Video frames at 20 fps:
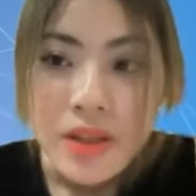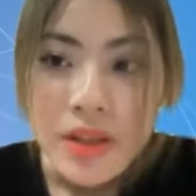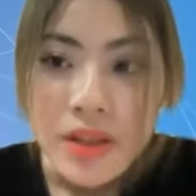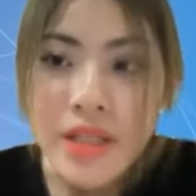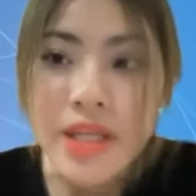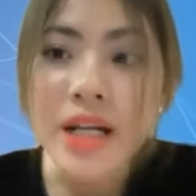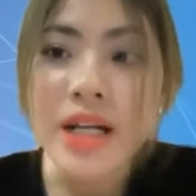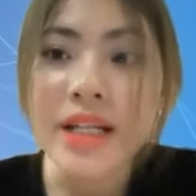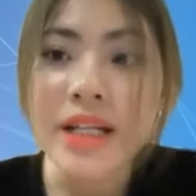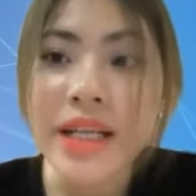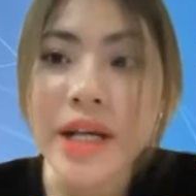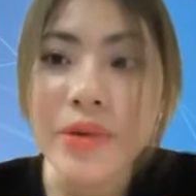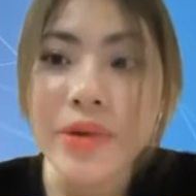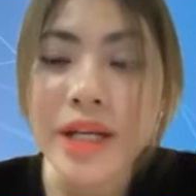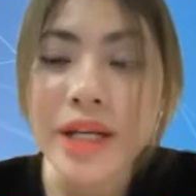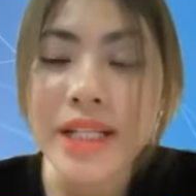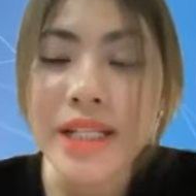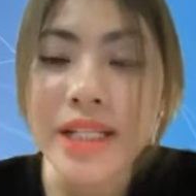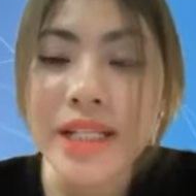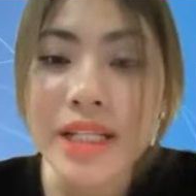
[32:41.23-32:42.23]
Nhưng nếu như
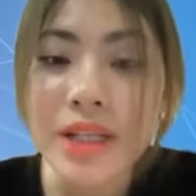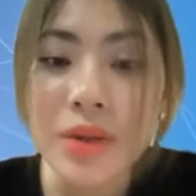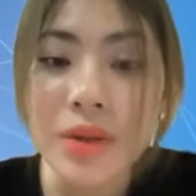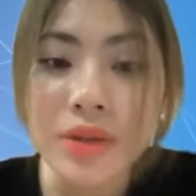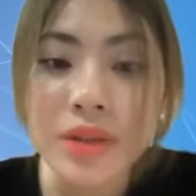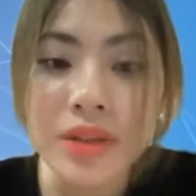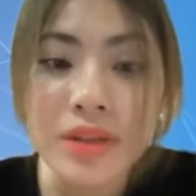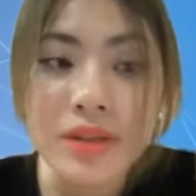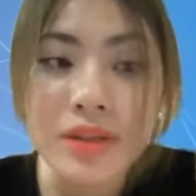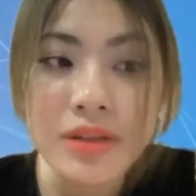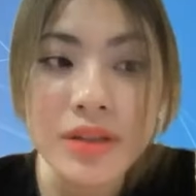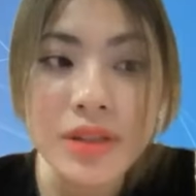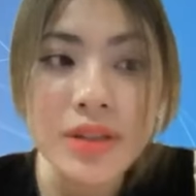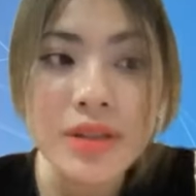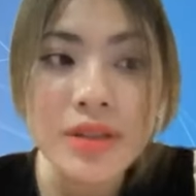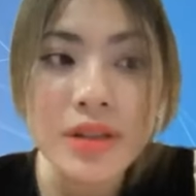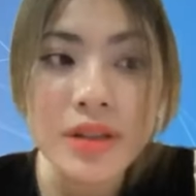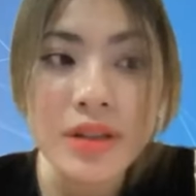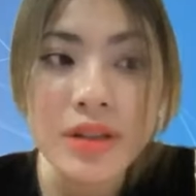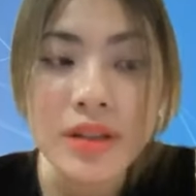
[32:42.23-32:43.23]
anh chị đầu tư
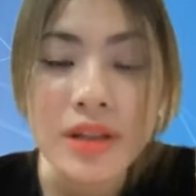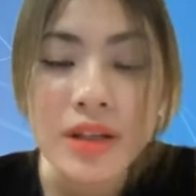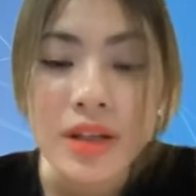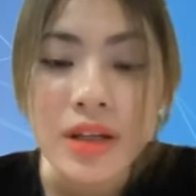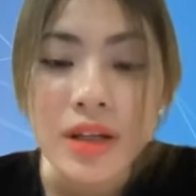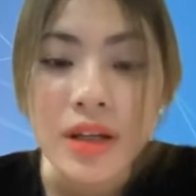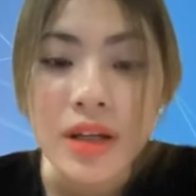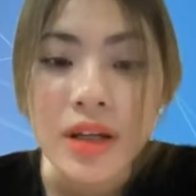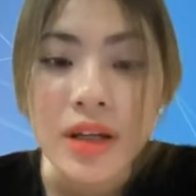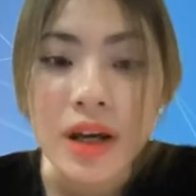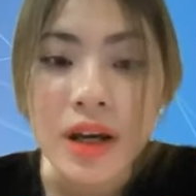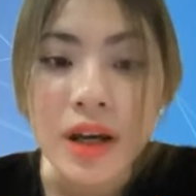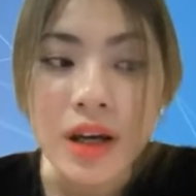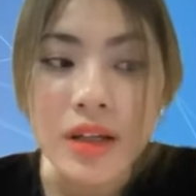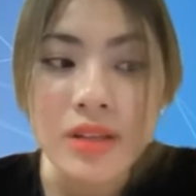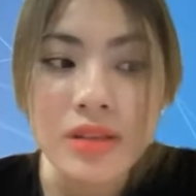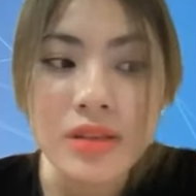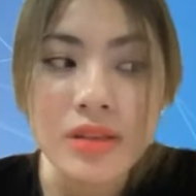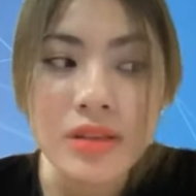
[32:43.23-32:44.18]
trước uh,